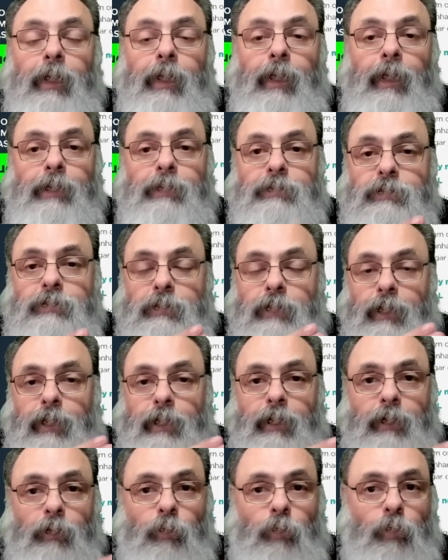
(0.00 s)
Eles
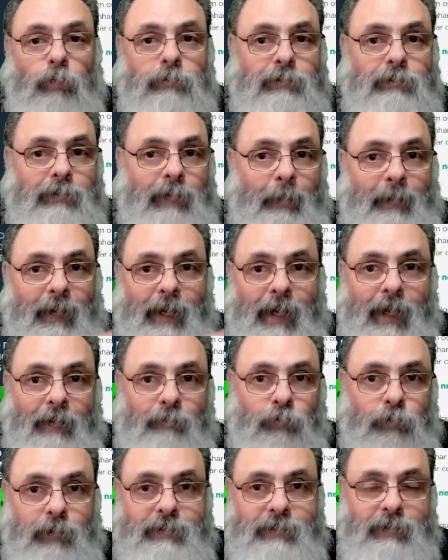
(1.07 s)
é,
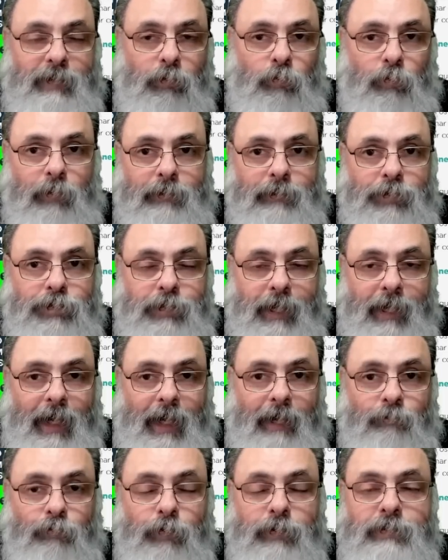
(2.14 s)
trabalhavam nessa conta,
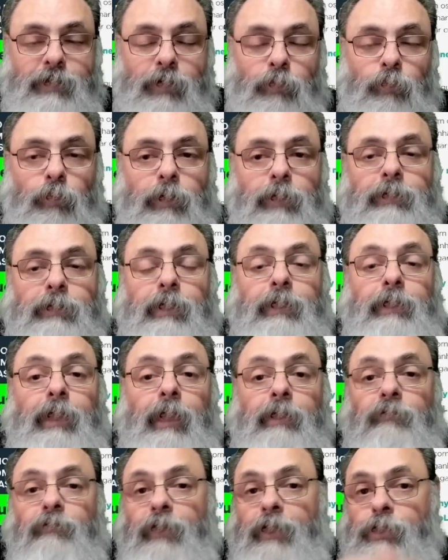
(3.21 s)
geravam essa conta e
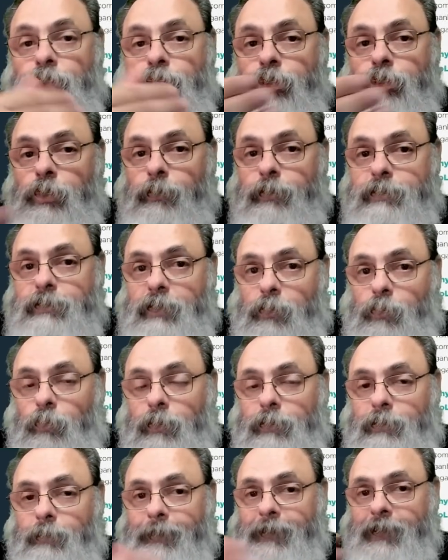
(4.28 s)
daí vendiam essa
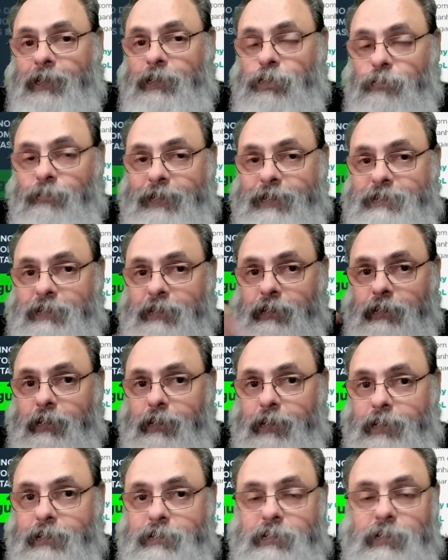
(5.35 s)
conta para quem tivesse
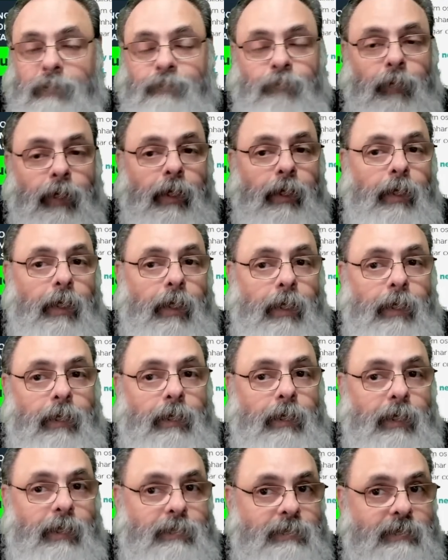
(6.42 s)
interesse em
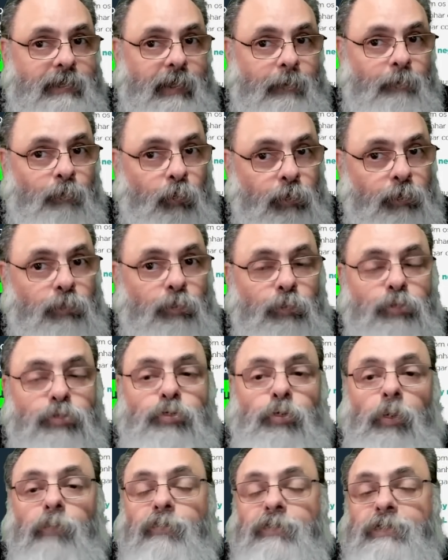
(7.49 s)
crescer muito no
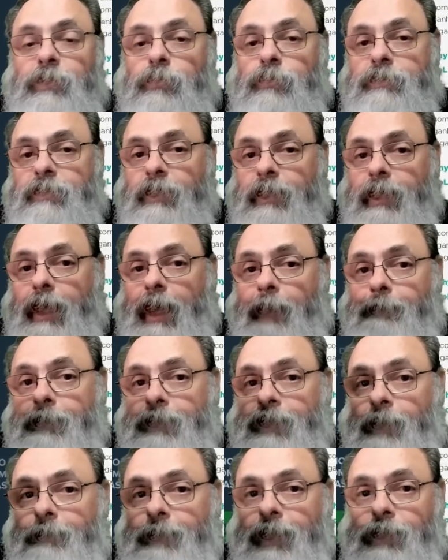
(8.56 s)
jogo. Você conseguiria
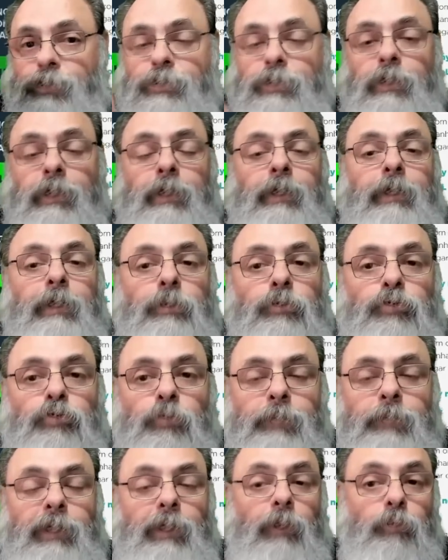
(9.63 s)
rapidamente
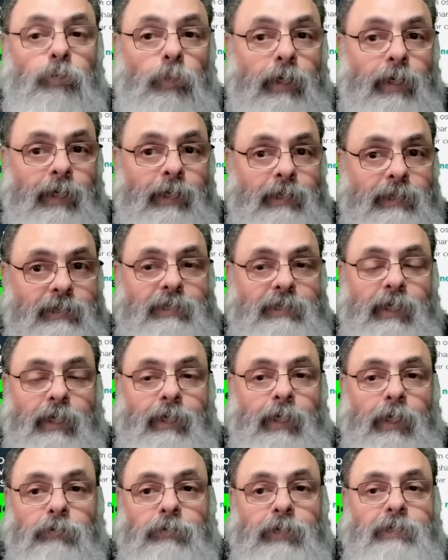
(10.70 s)
subir. O grande
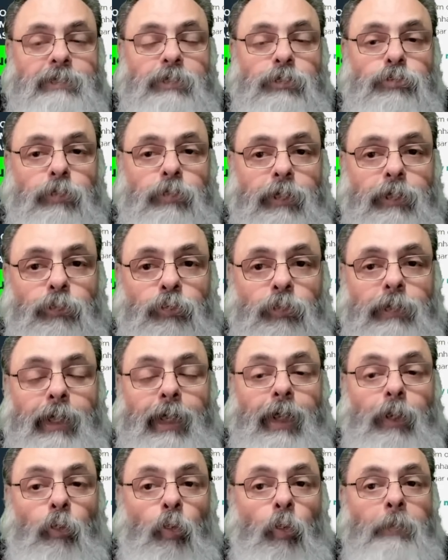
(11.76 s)
segredo dessa história toda
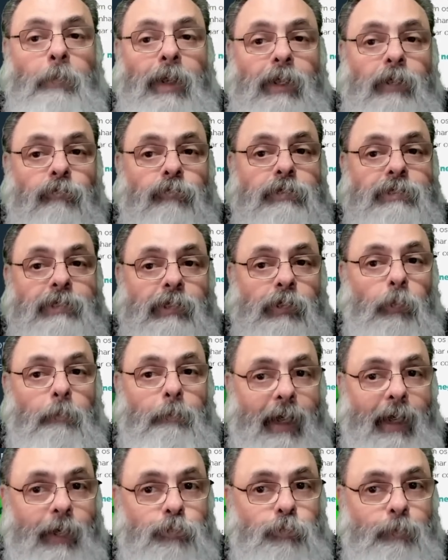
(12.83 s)
é como é que você não
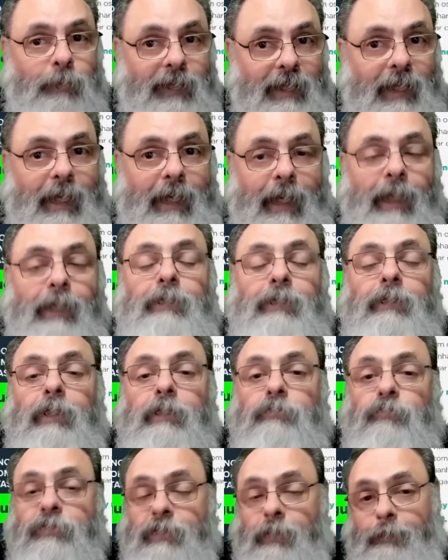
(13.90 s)
perde o PDL. Né?
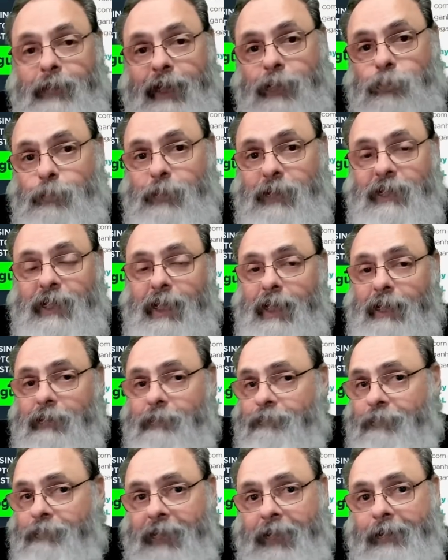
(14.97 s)
Se você perde o PDL,
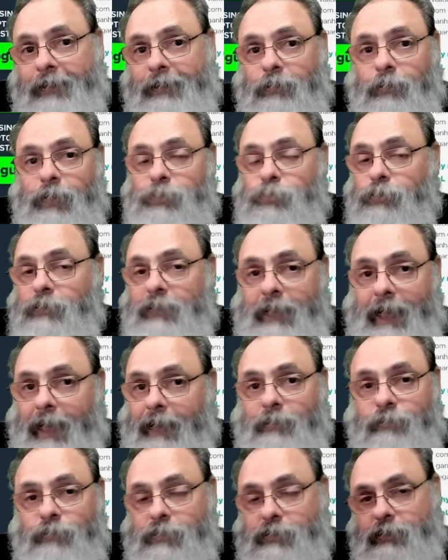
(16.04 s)
não ajuda em
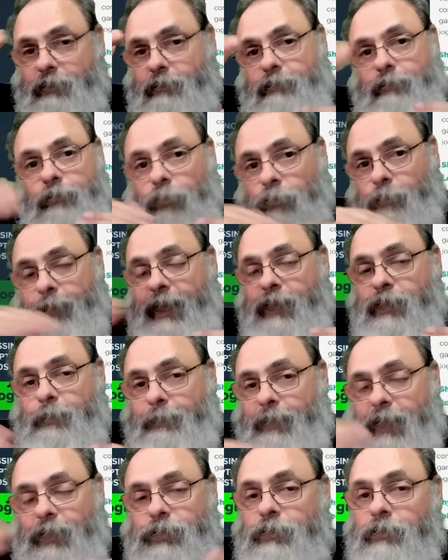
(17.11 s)
nada. Você, quando perde a
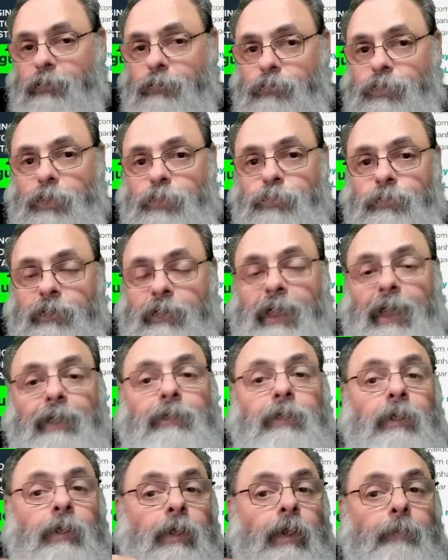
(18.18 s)
partida, não te ajuda em
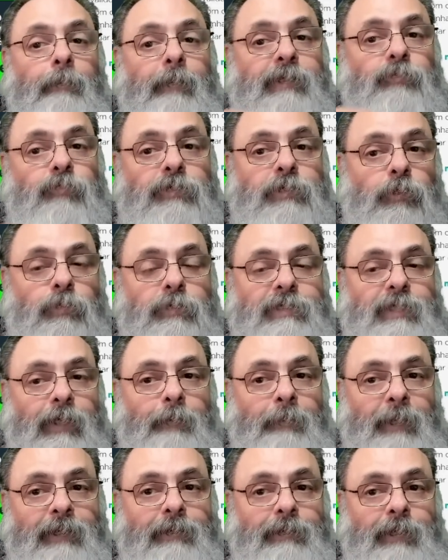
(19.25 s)
nada. Mas se você consegue
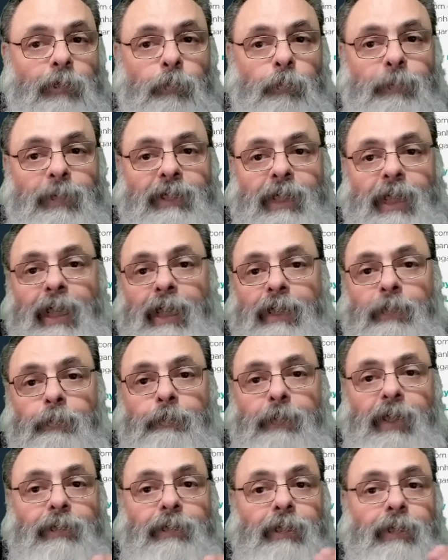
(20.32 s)
manter o PDL e
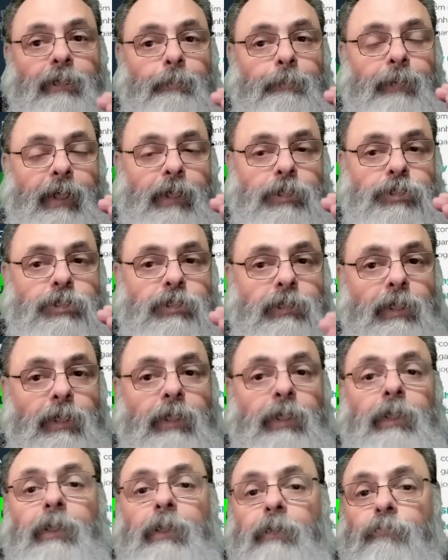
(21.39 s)
perder na partida,
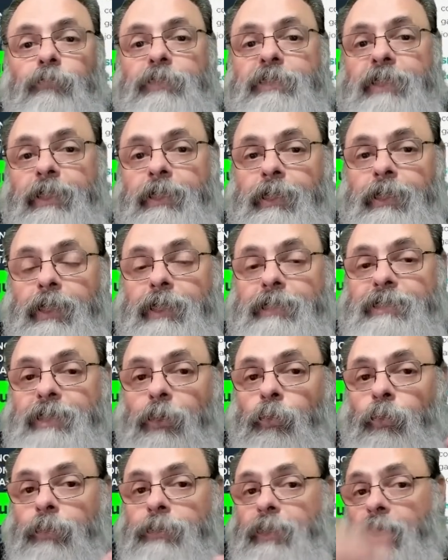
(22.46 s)
você cria essa
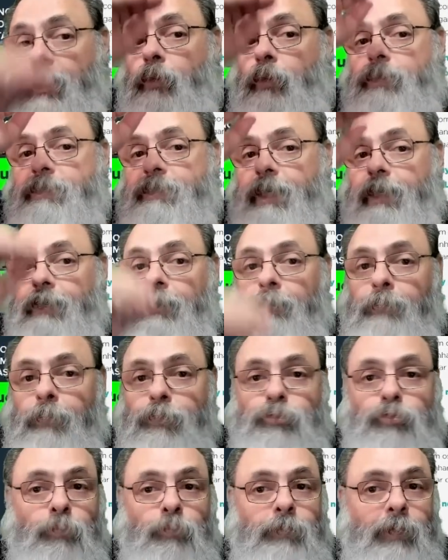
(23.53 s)
conta que consegue
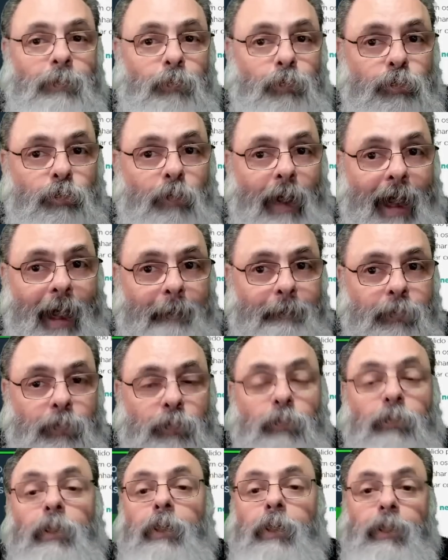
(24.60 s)
depois subir muito
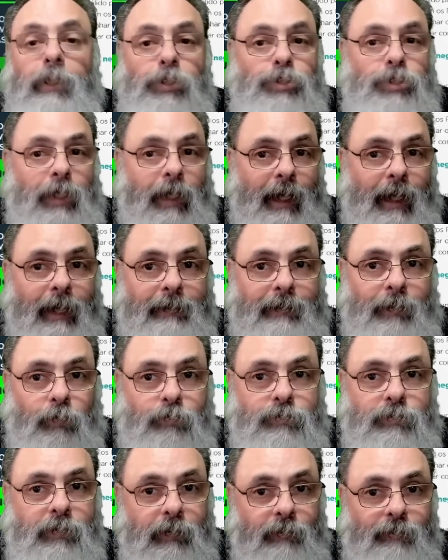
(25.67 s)
rápido e chegar até
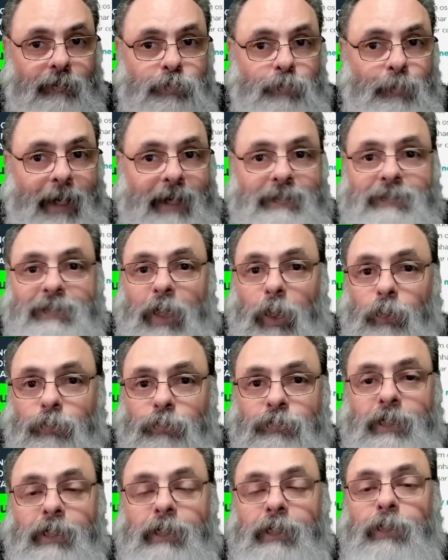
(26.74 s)
os níveis mais
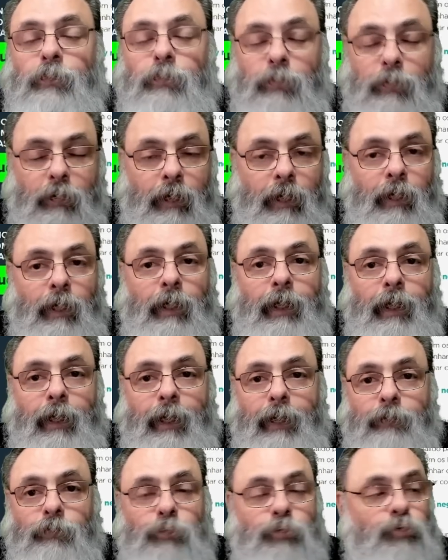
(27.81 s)
altos ali do,
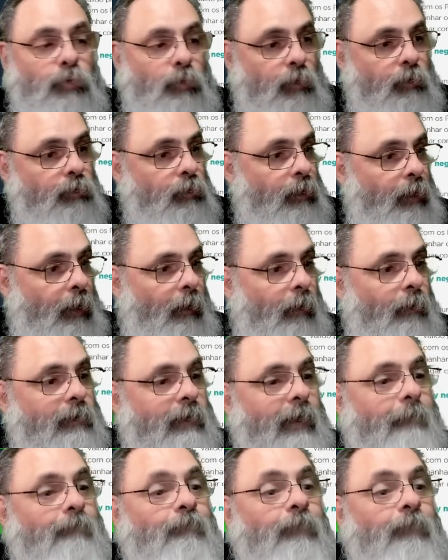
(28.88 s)
é, do jogo no LoL, né?